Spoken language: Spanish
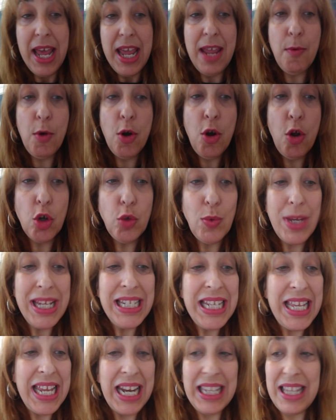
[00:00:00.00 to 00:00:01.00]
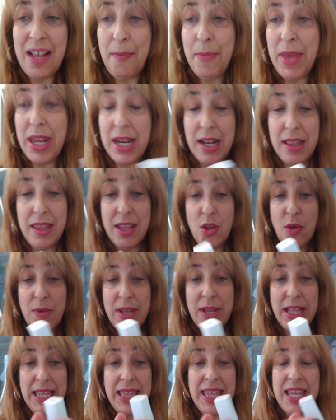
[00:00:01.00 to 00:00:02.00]
Y bueno, os voy a enseñar también el
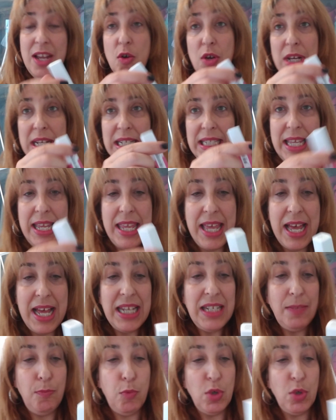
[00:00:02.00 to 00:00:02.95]
125, que este ya es,